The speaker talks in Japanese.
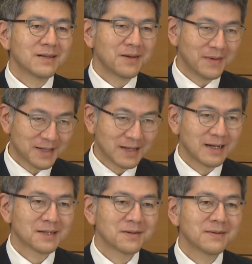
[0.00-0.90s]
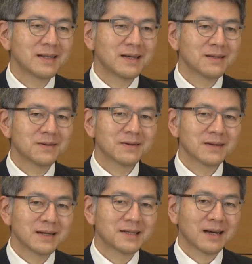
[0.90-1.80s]
といいますか、それは何と
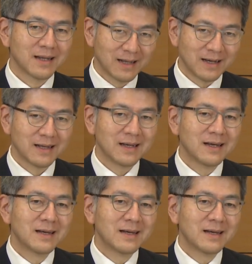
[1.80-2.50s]
か避けたい